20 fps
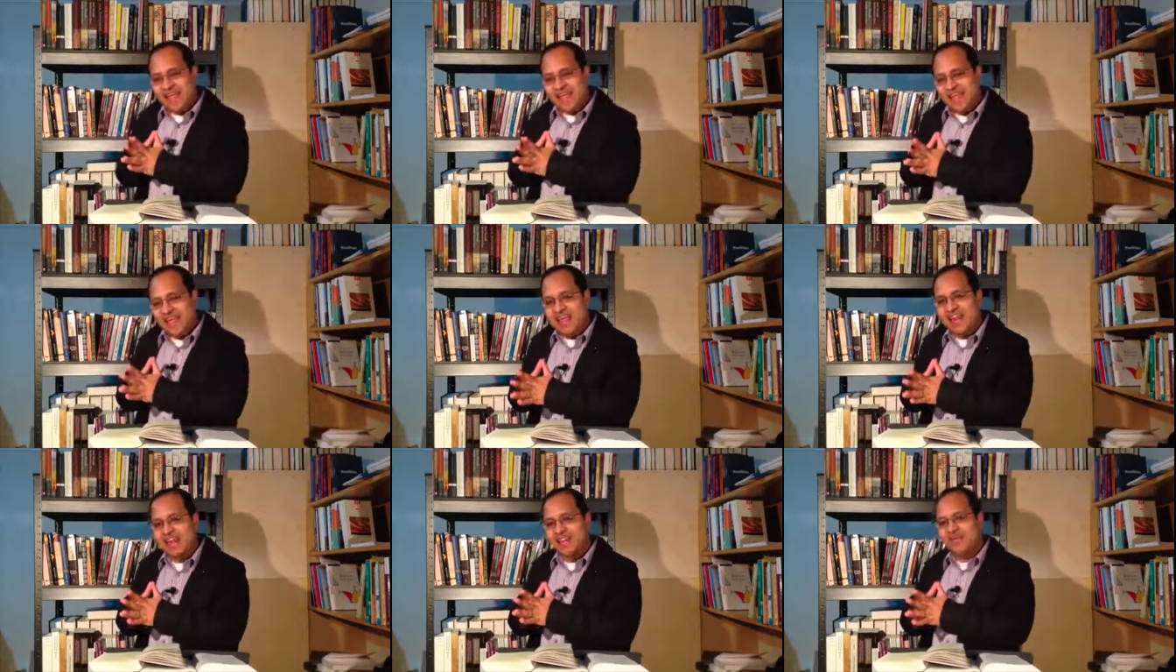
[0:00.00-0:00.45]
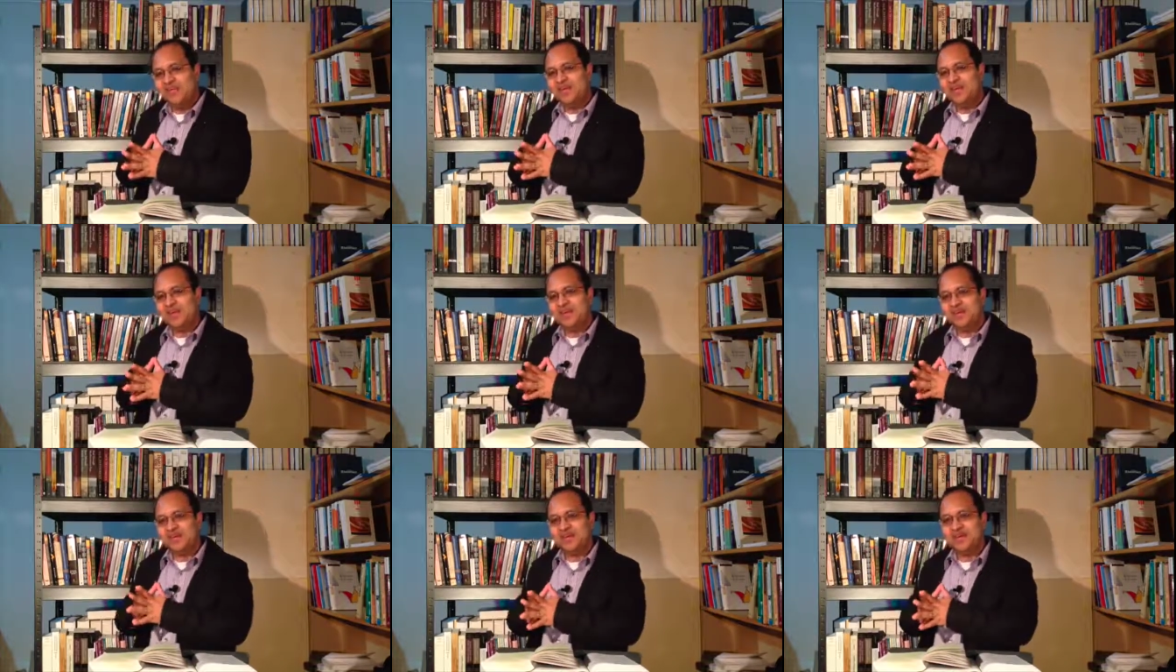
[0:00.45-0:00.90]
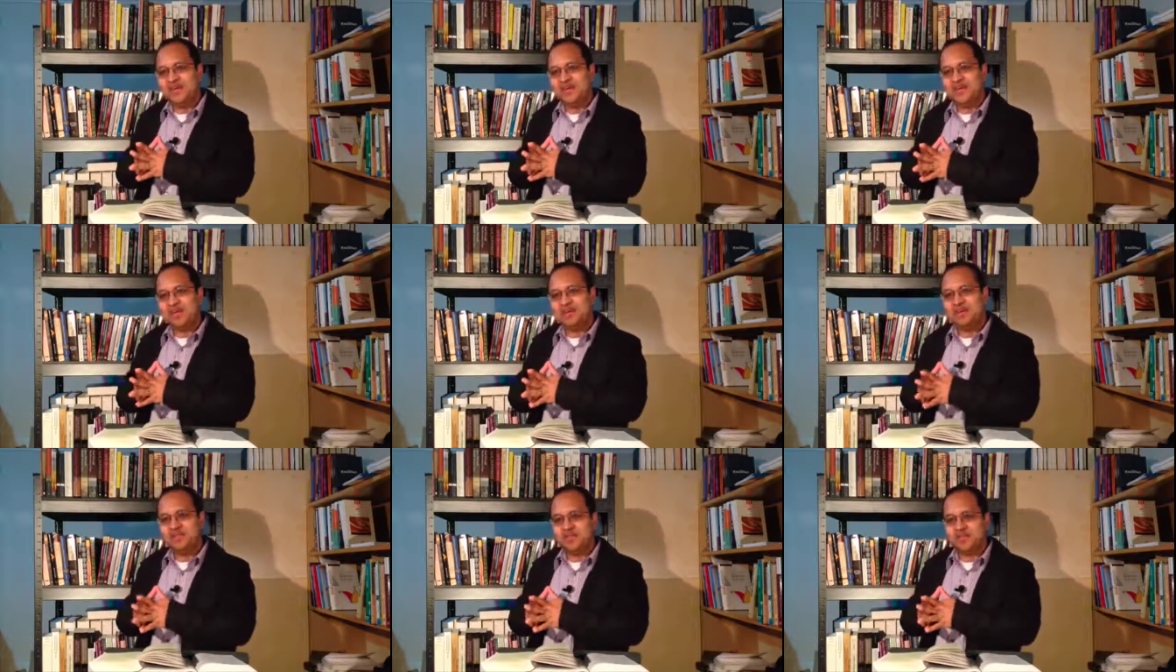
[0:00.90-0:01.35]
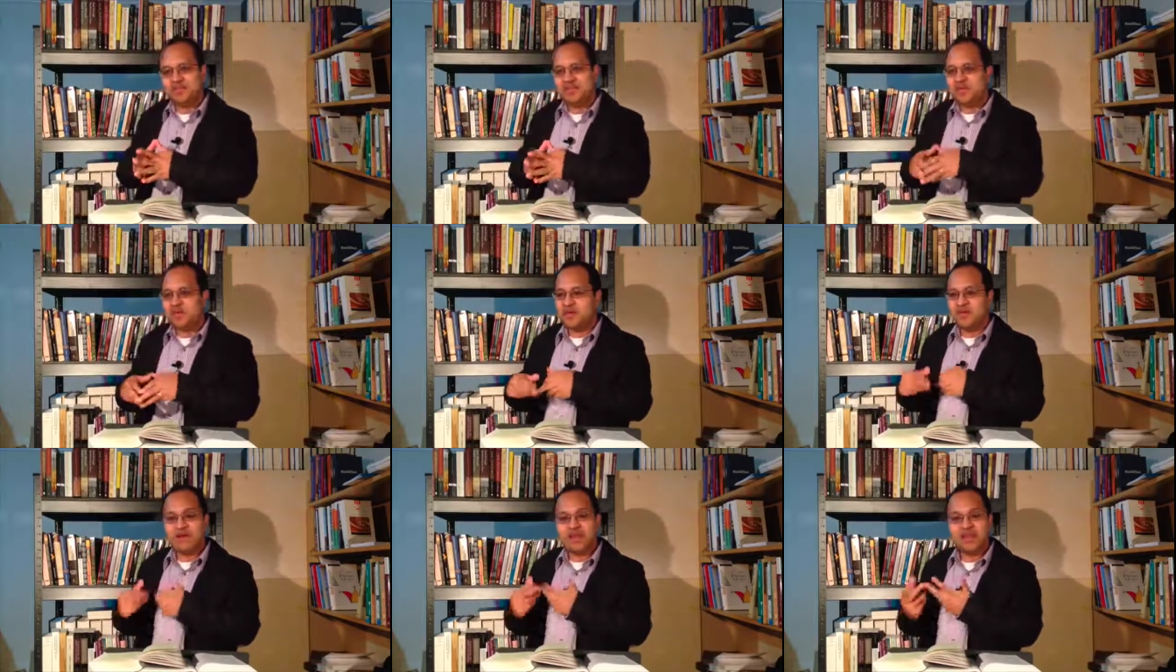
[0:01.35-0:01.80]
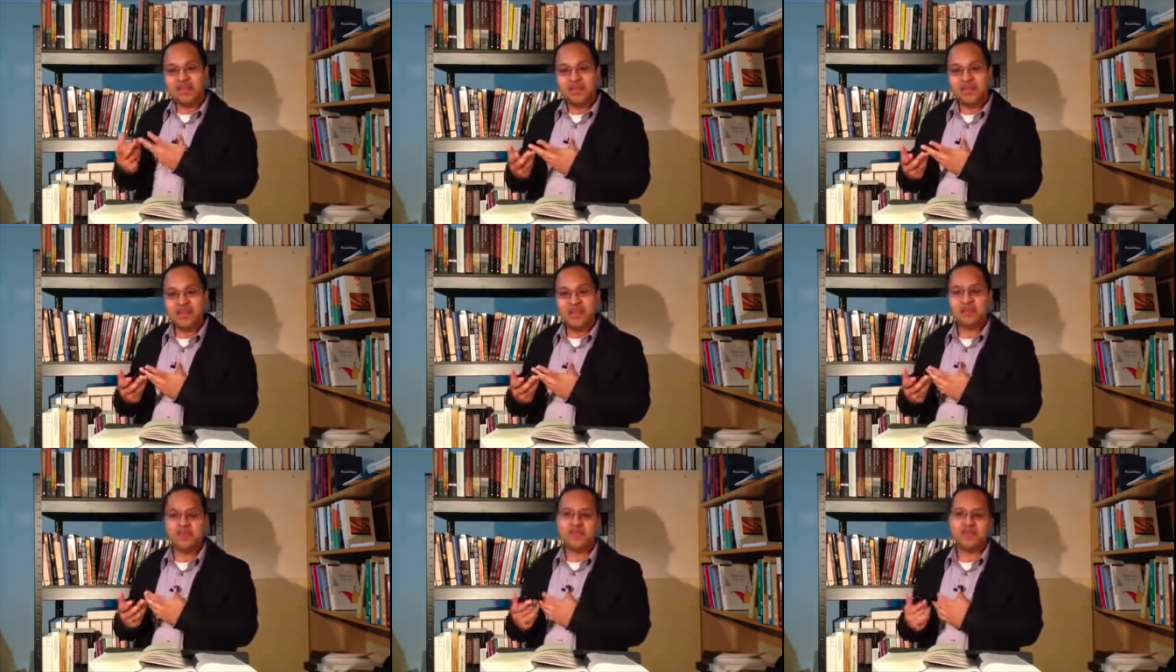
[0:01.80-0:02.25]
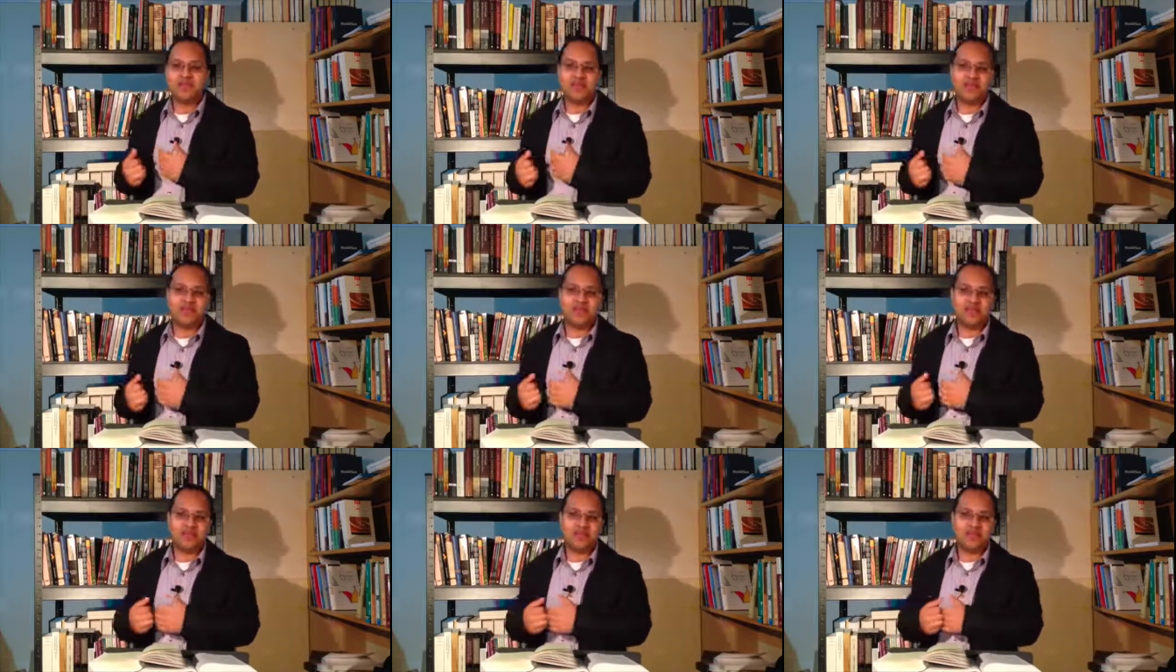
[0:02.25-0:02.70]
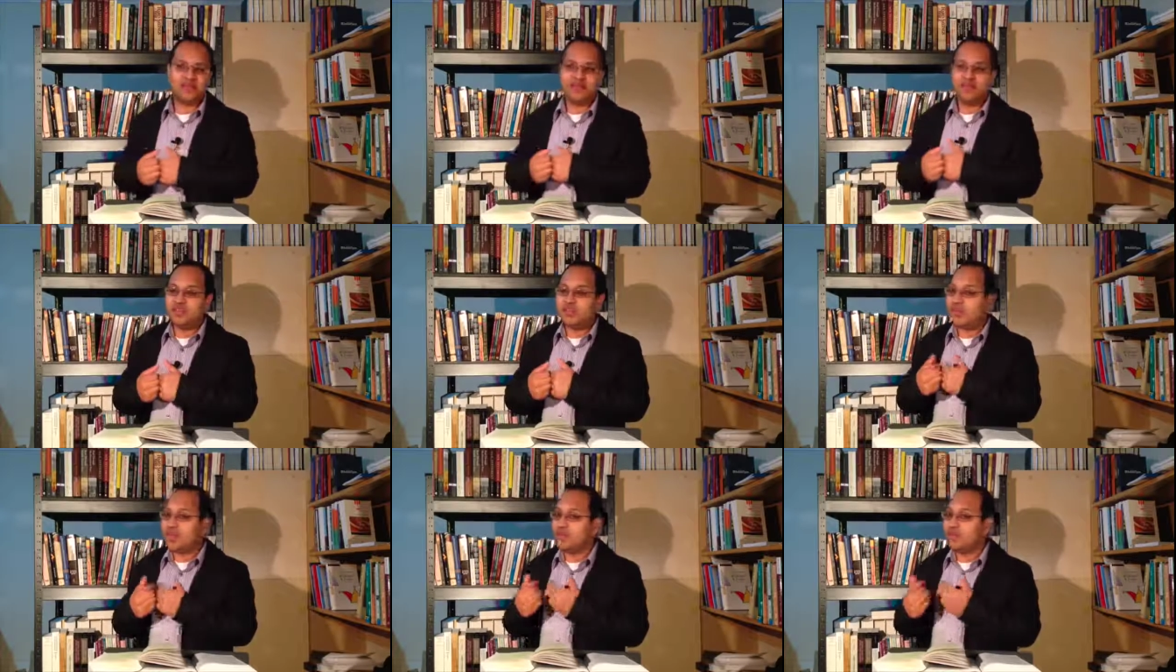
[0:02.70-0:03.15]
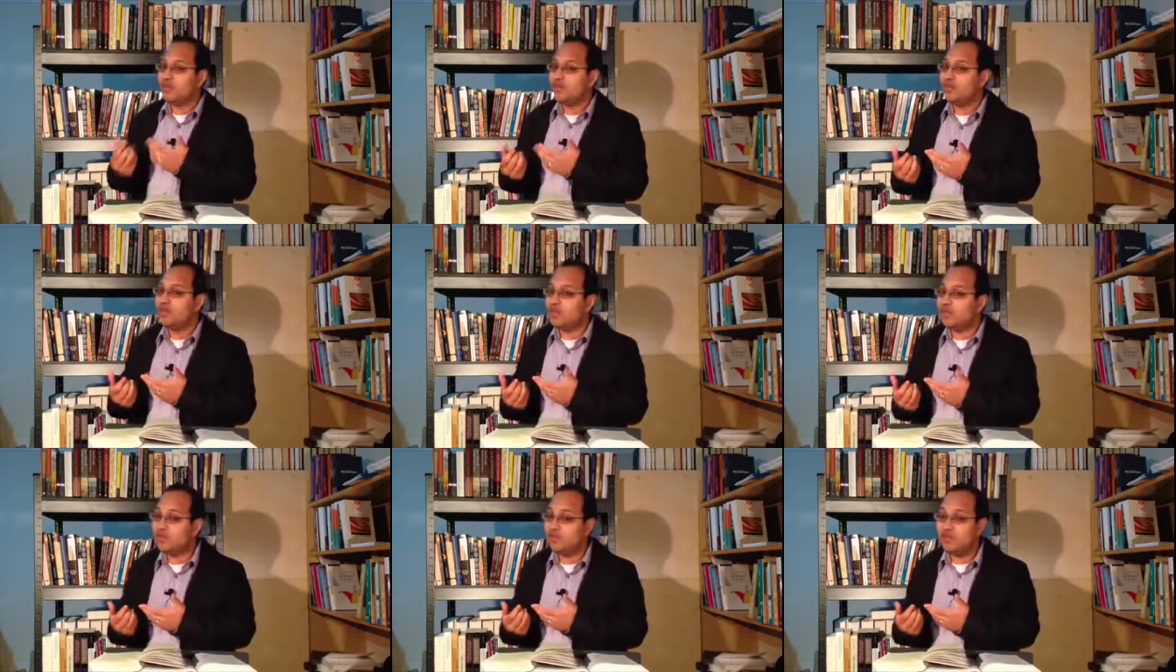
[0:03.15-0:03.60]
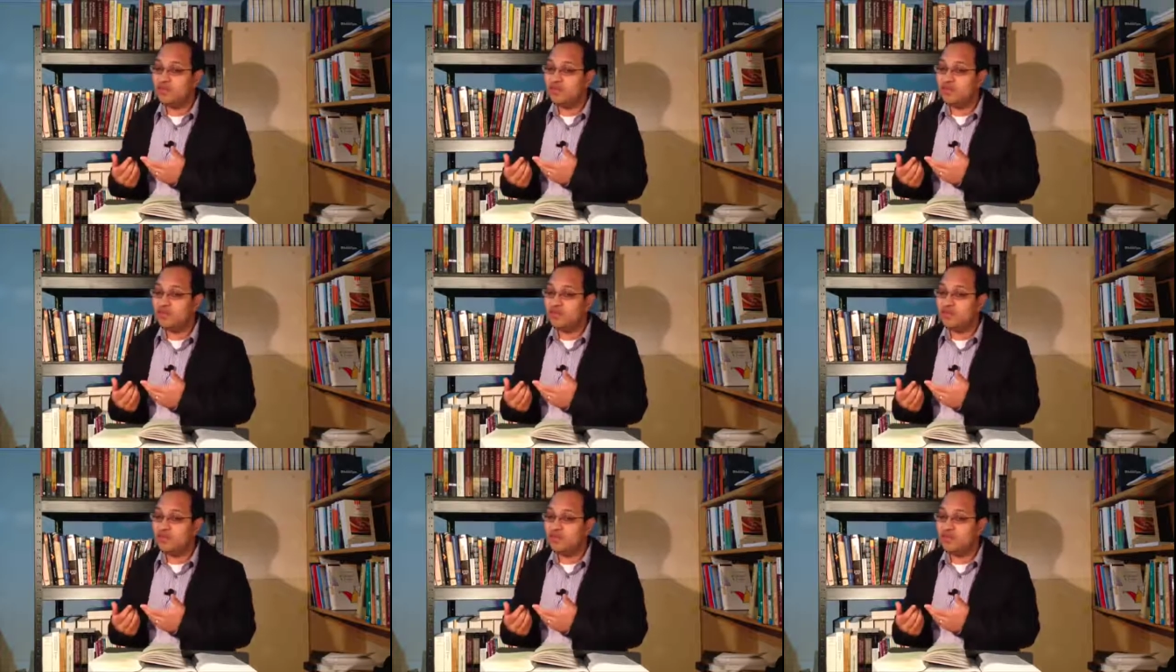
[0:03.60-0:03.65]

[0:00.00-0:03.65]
él, una señora de 40 años que no tenía tanto,